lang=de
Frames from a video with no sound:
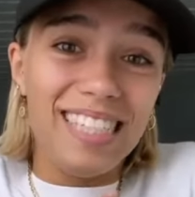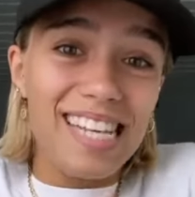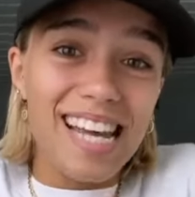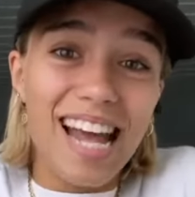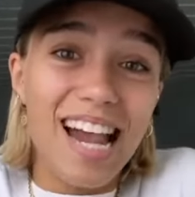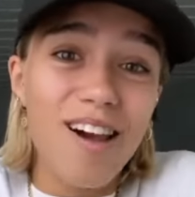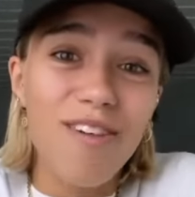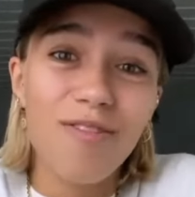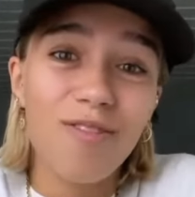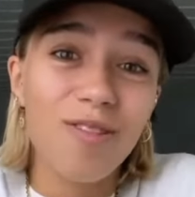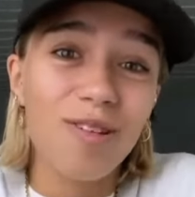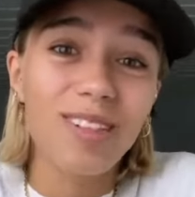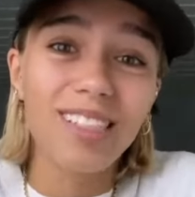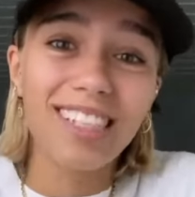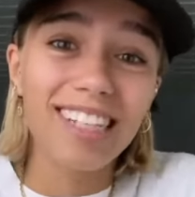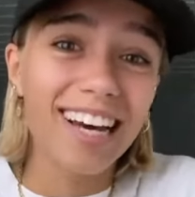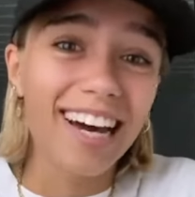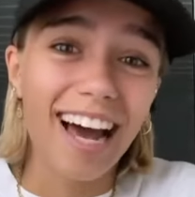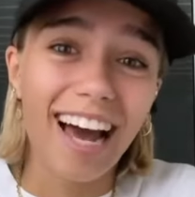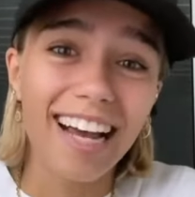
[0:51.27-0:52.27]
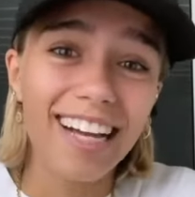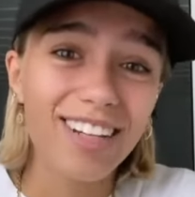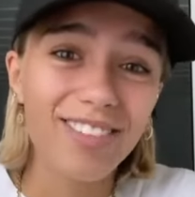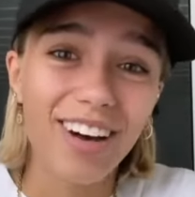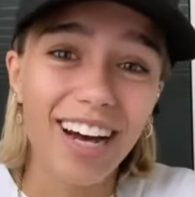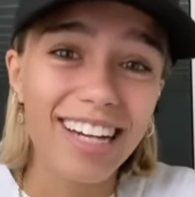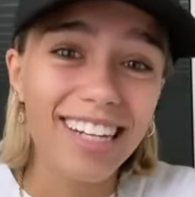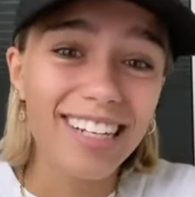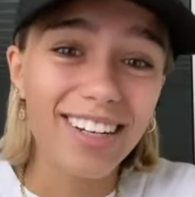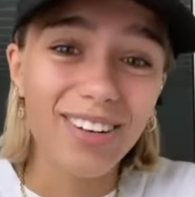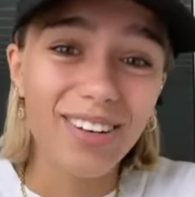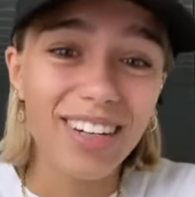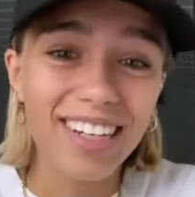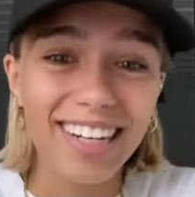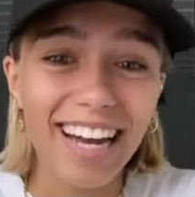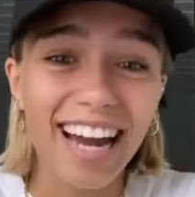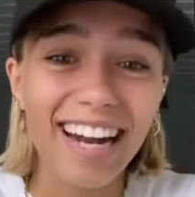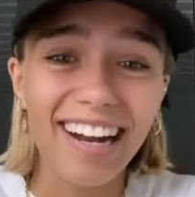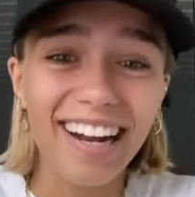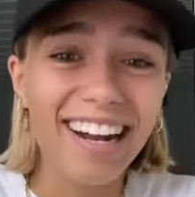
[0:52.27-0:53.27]
hilft unsere Reichweite und
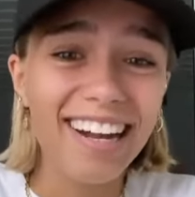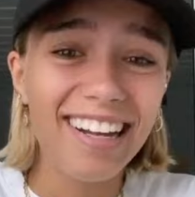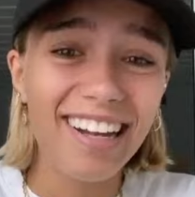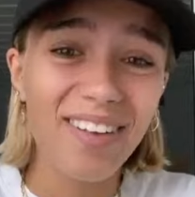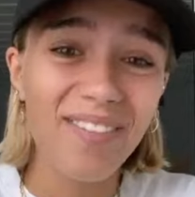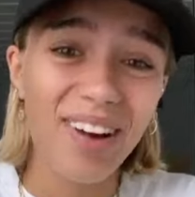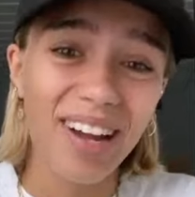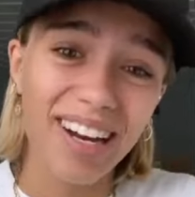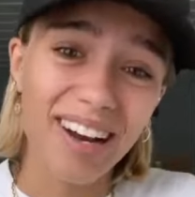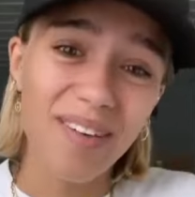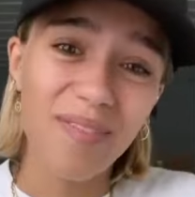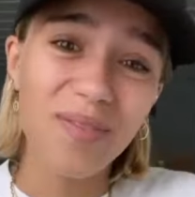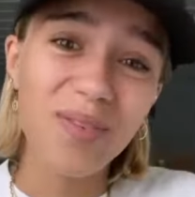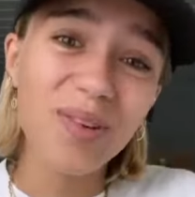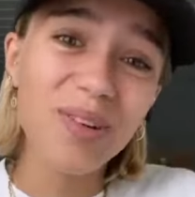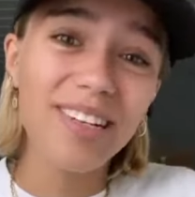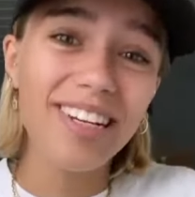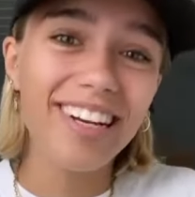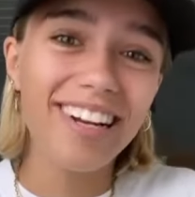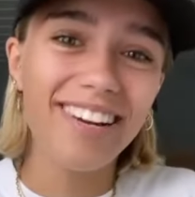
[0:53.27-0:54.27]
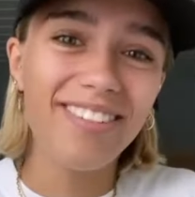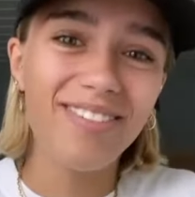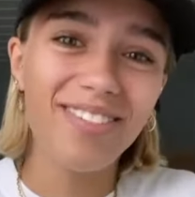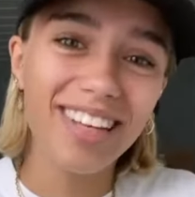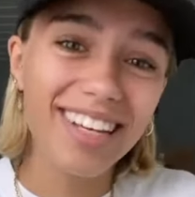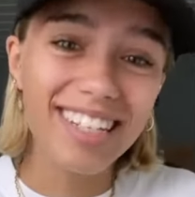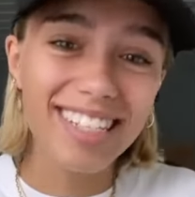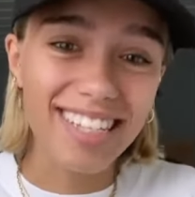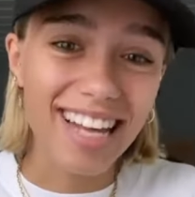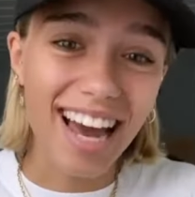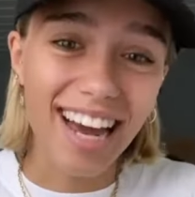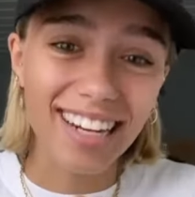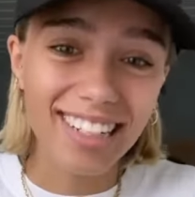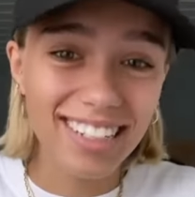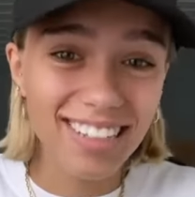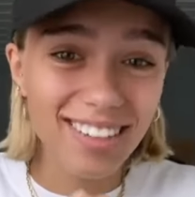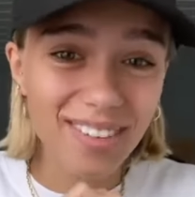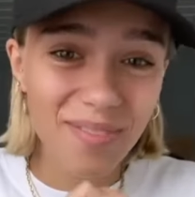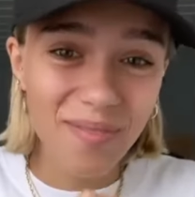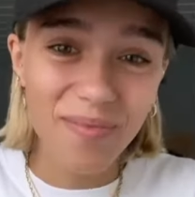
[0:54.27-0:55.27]
ich kann dir jemand ermutigen, wie
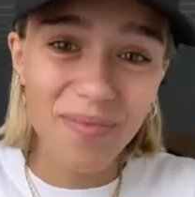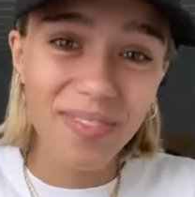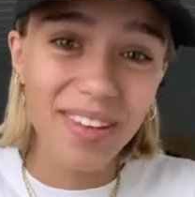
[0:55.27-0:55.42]
gesagt,